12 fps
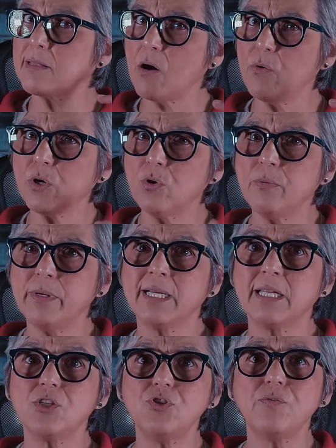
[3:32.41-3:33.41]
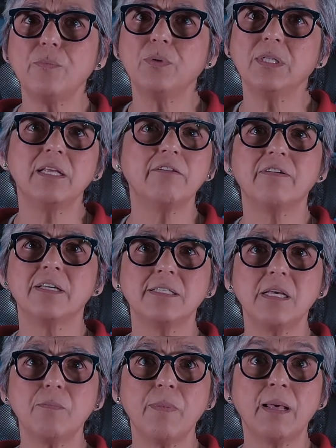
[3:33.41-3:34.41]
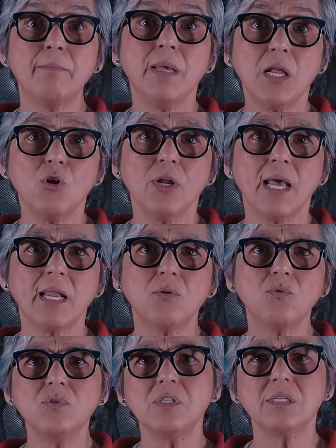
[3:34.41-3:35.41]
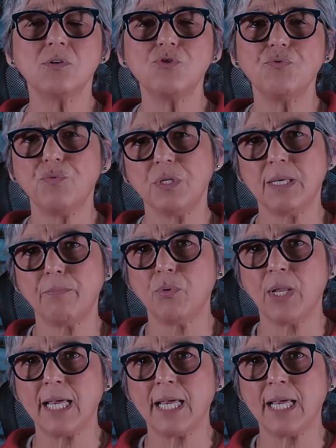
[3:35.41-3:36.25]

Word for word: tal economia criativa poderia fazer para melhorar a condição de vida por